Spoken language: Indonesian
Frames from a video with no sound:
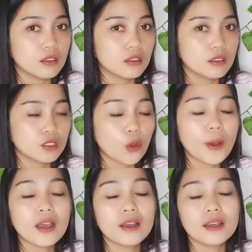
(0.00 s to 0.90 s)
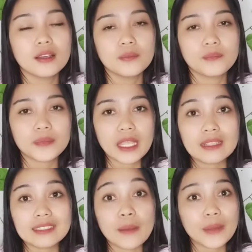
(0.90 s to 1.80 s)
coba
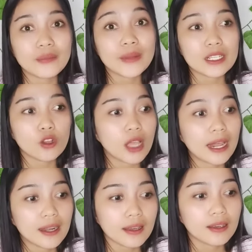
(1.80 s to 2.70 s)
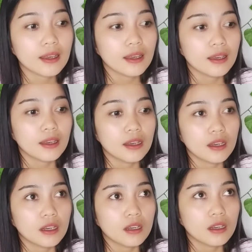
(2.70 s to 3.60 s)
zaman misalnya dua anak
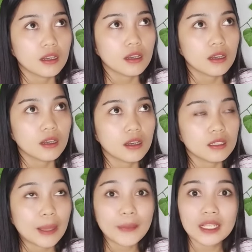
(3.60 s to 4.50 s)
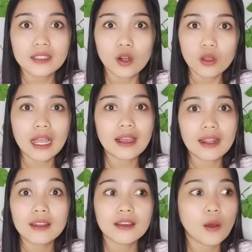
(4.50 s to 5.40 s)
zaman celuk nang
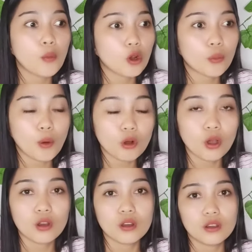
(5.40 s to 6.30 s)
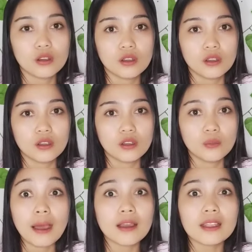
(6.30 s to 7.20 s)
anak gak moro-moro mangkel